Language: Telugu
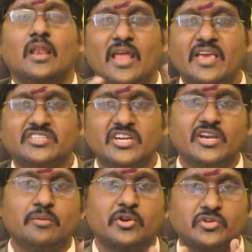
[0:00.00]
లైక్
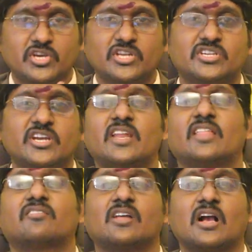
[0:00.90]
చేయండి మరియు షేర్ చేయండి
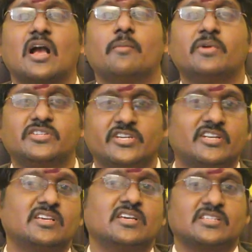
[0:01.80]
అదేవిధంగా కామెంట్
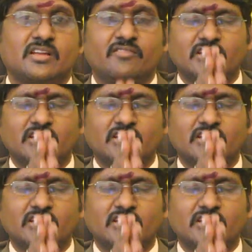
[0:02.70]
చేయండి సర్వే